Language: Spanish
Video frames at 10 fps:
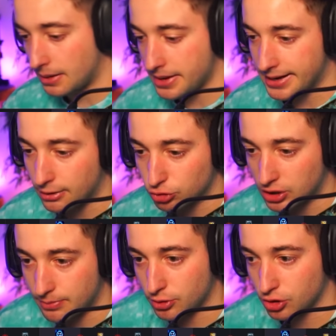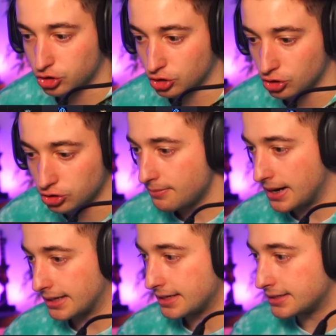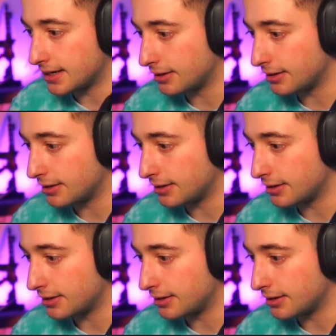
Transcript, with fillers: vayan a luchar por nosotros. Vale, aquí sacan